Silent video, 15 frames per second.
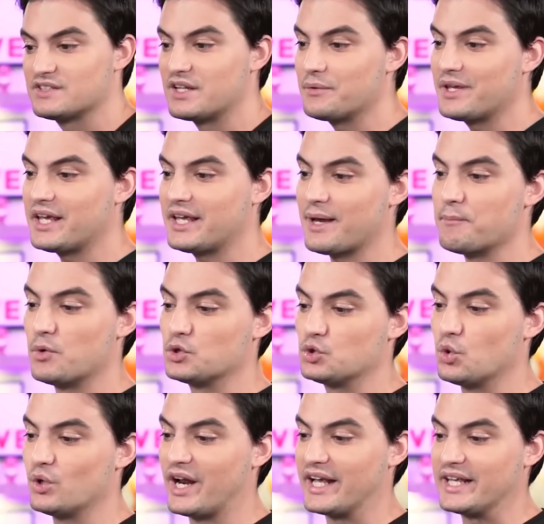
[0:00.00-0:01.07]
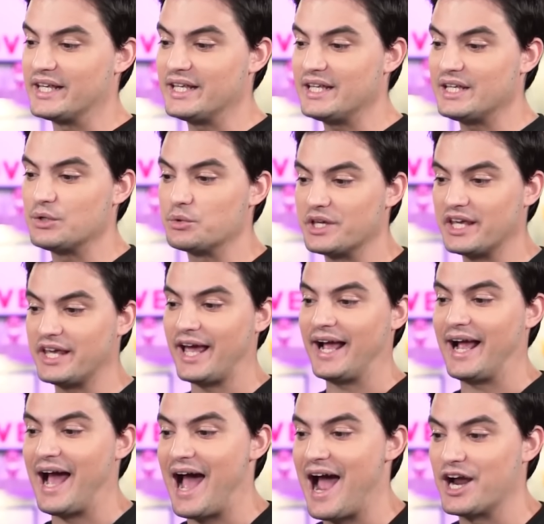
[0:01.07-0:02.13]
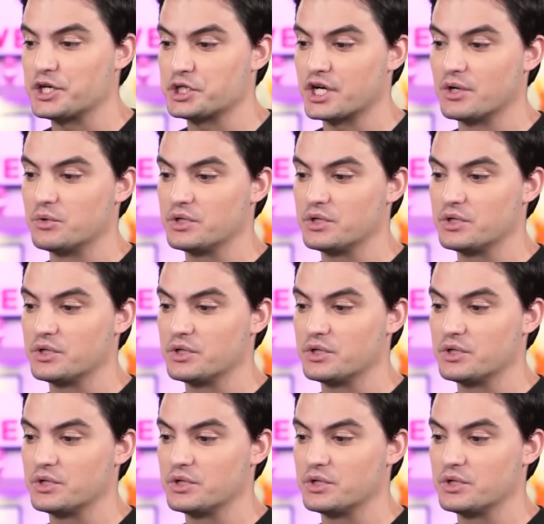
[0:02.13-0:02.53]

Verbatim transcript: Eu não sei nem o que, é motor aqui, o que, é caixa,